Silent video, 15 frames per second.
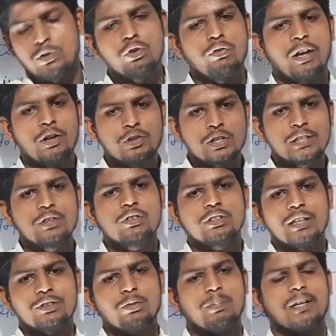जो वेलोसिटी
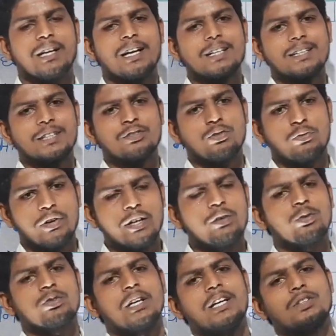होता है जो प्रकाश का जो वेग
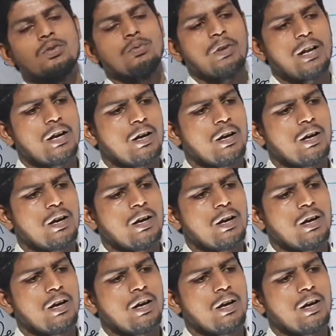होता है जो